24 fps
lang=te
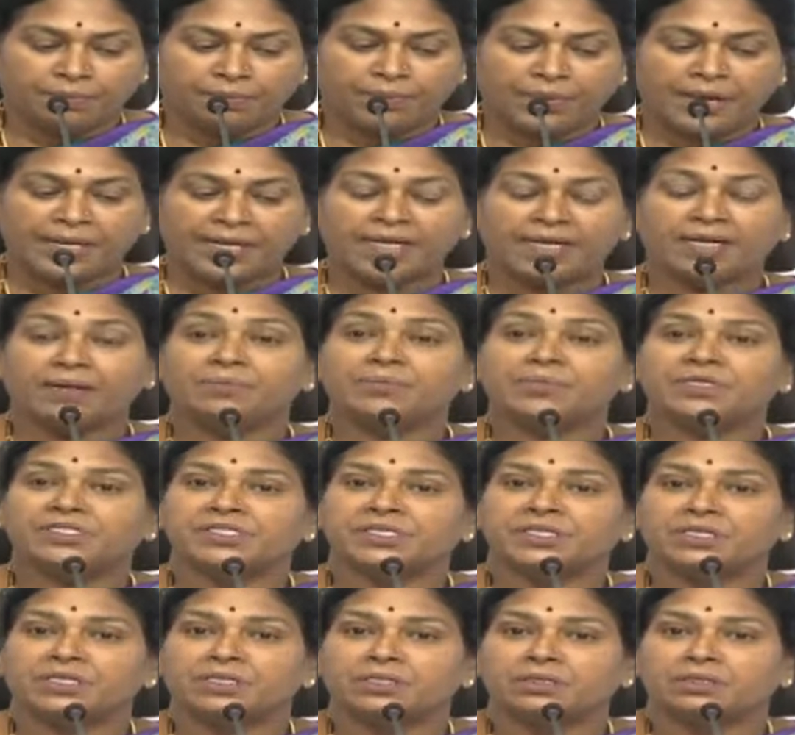మహిళల
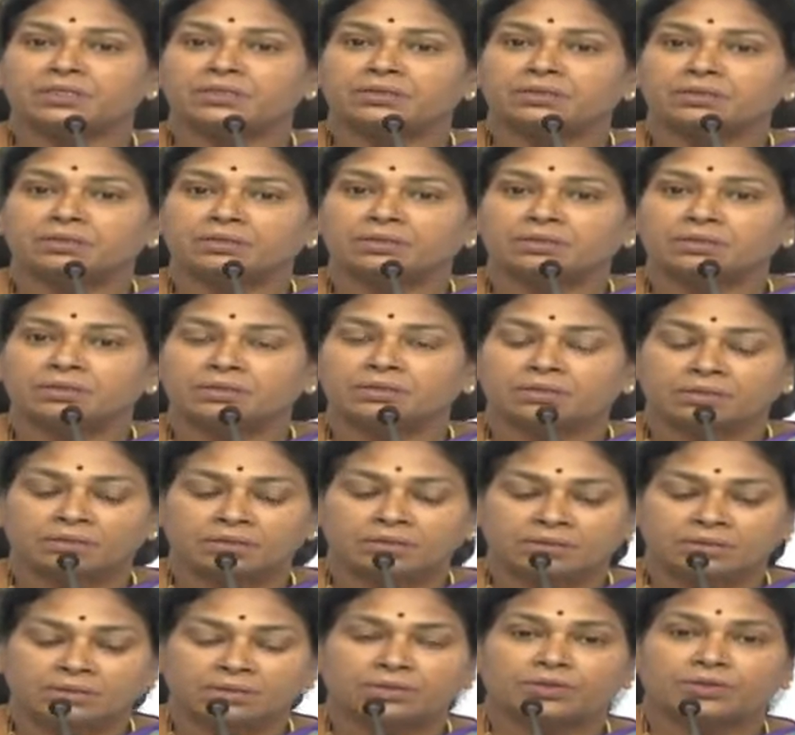మిస్సింగ్
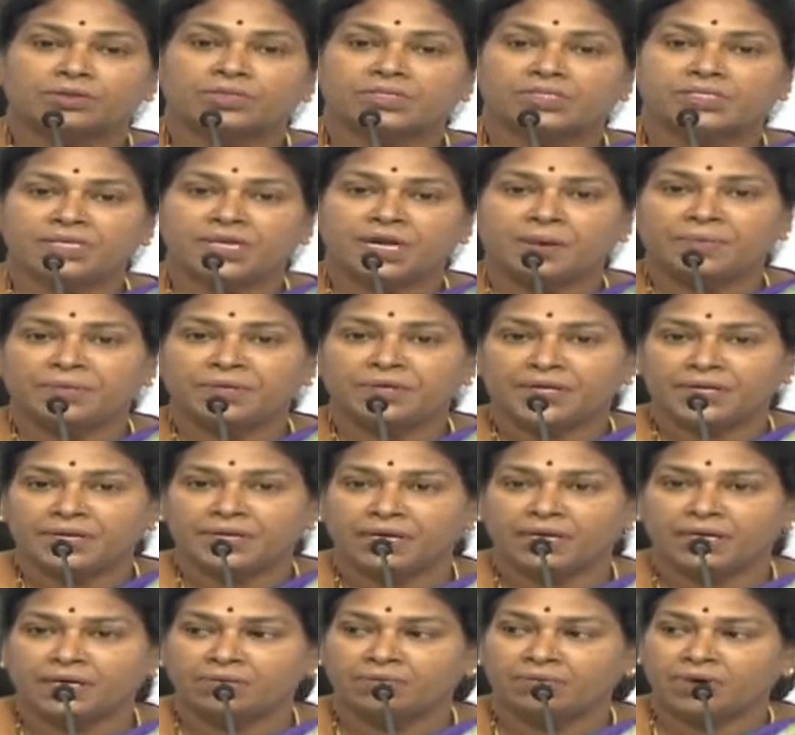గురించి ఆమె
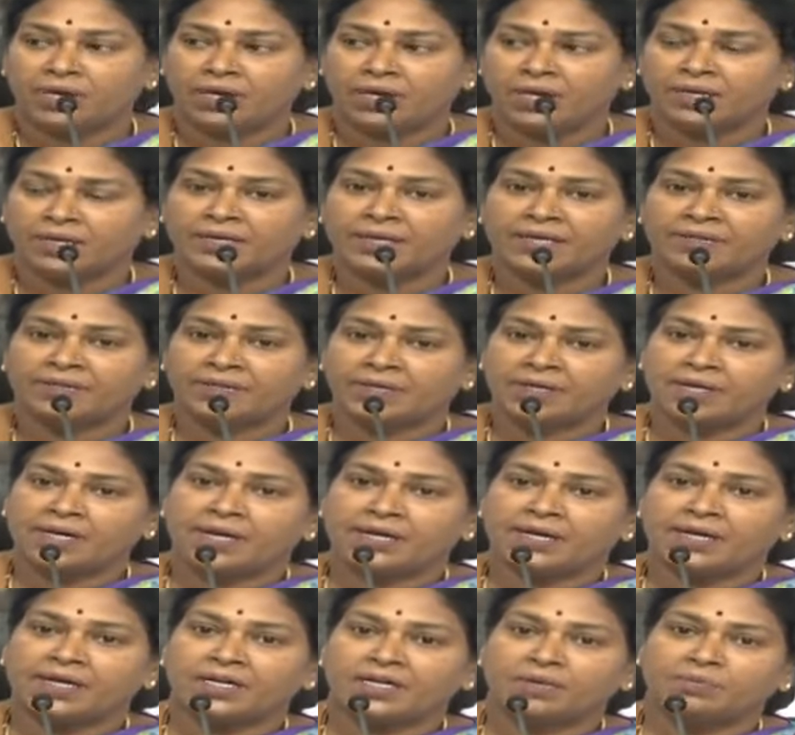నిన్న వాళ్ళ కేంద్ర
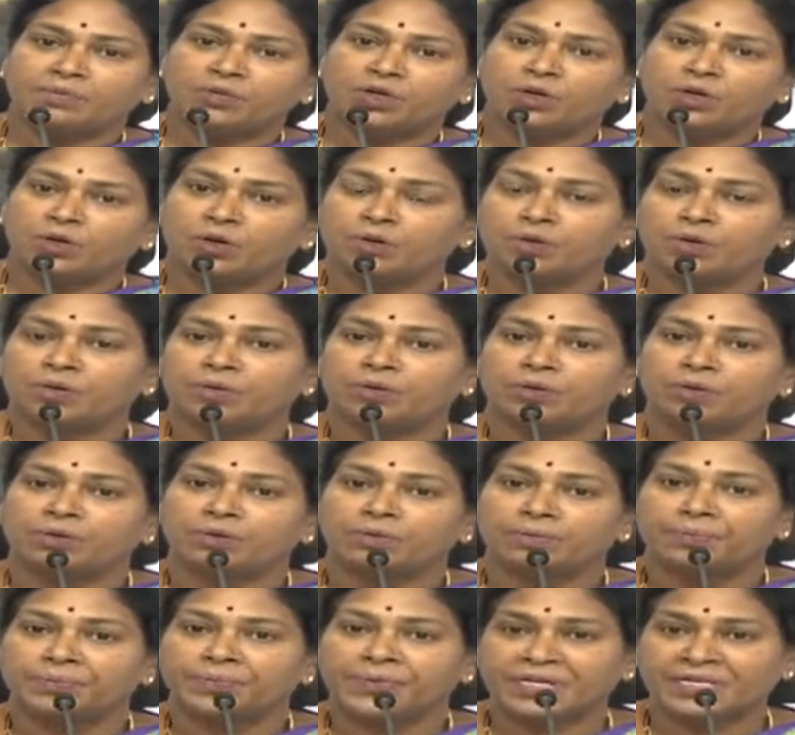కార్యాలయంలో
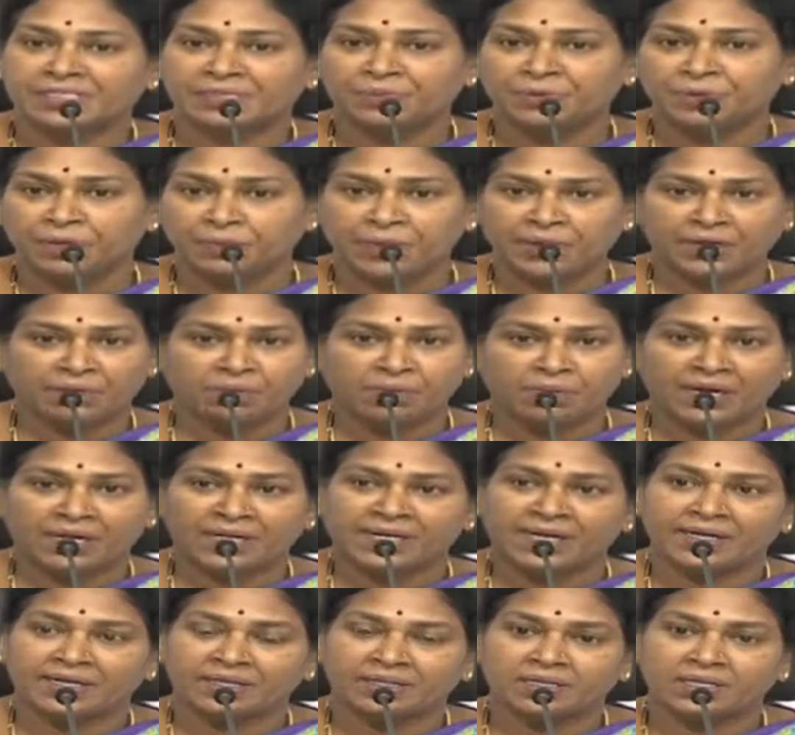ప్రెస్ మీట్ పెట్టి
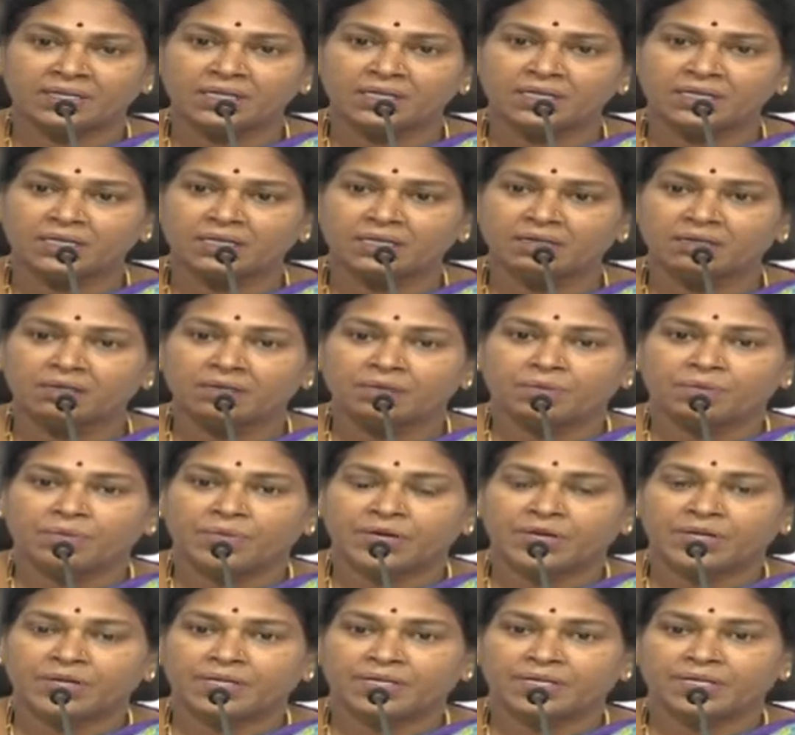మాట్లాడింది
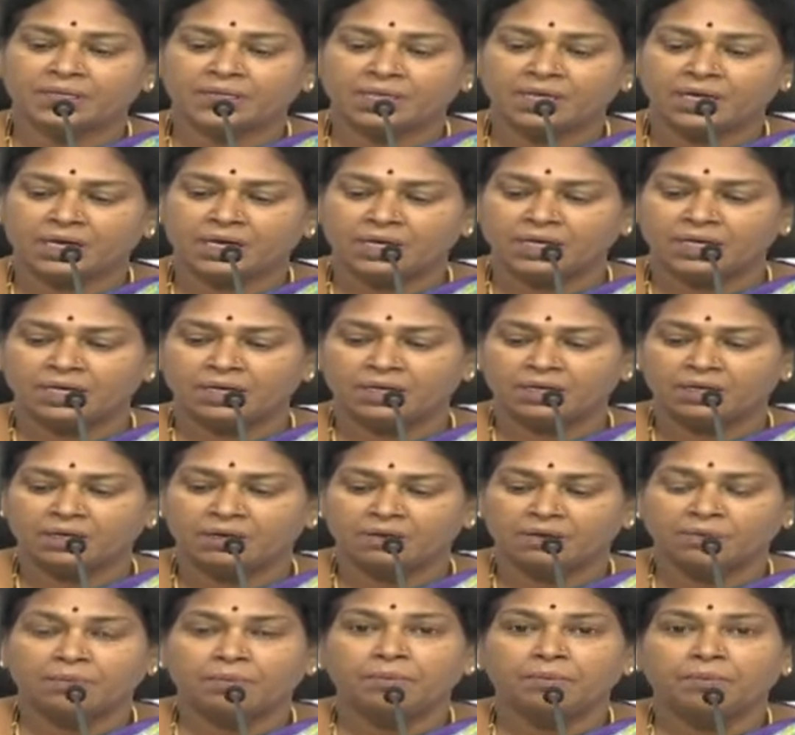మరి ఎంత
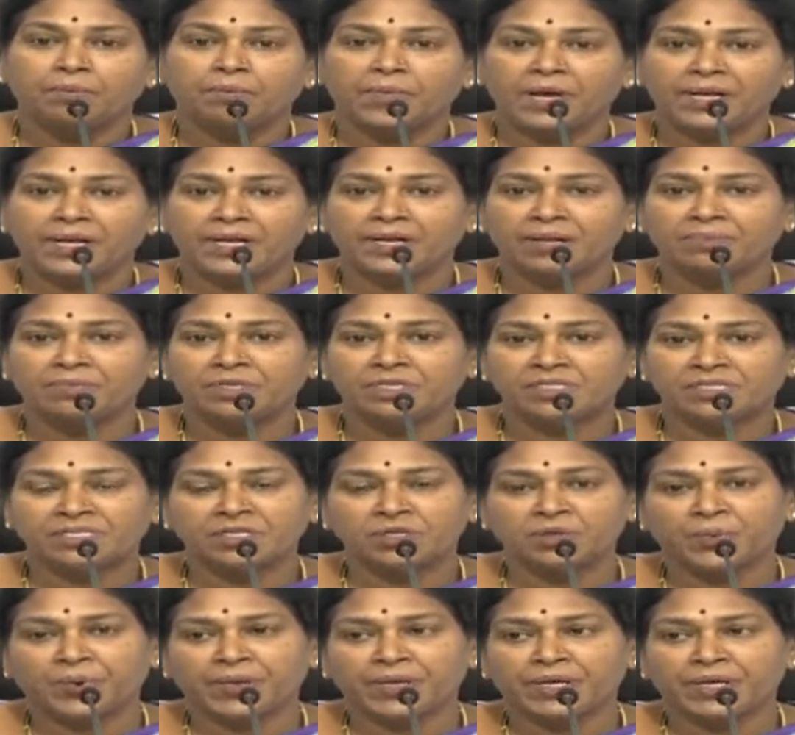మహిళల
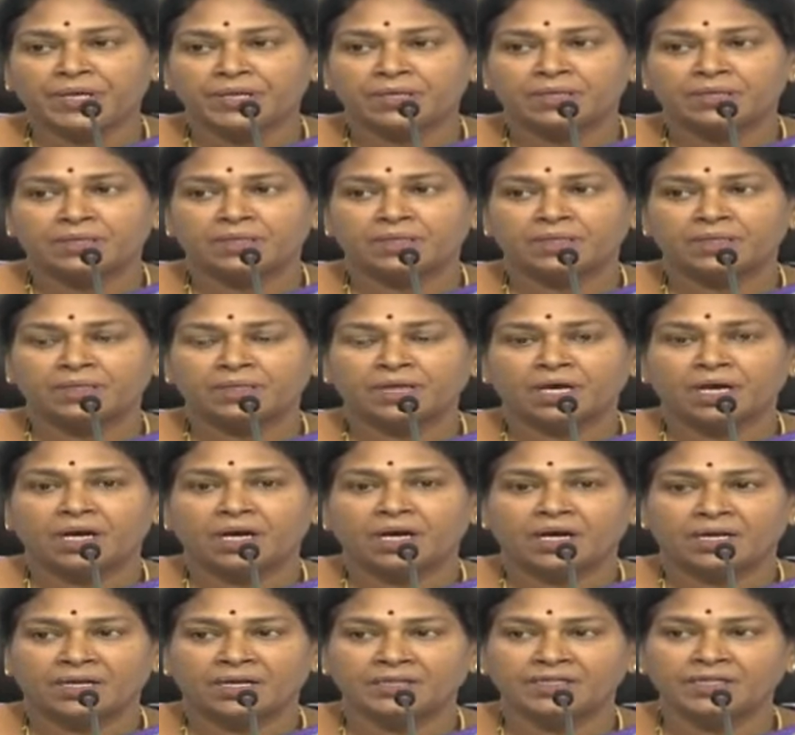మిస్సింగ్పై ఎంత
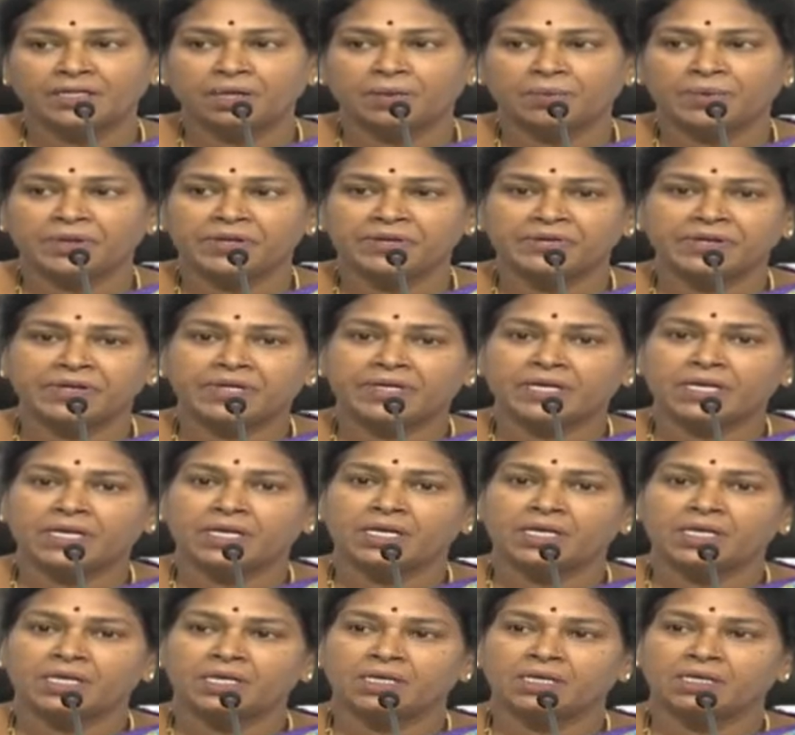అడ్డదిడ్డమైనటువంటి
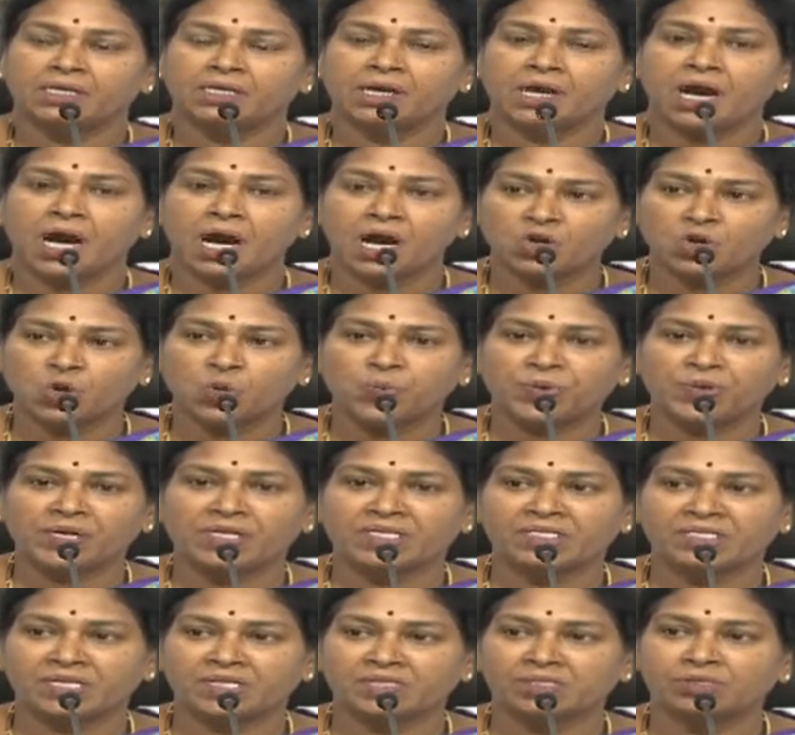
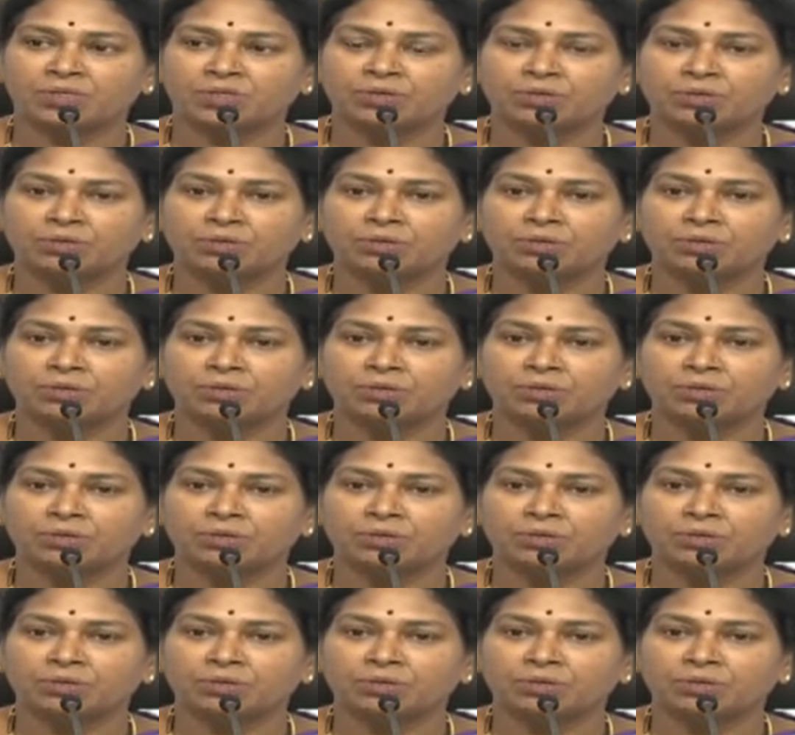ఆరోపణలు చేస్తూ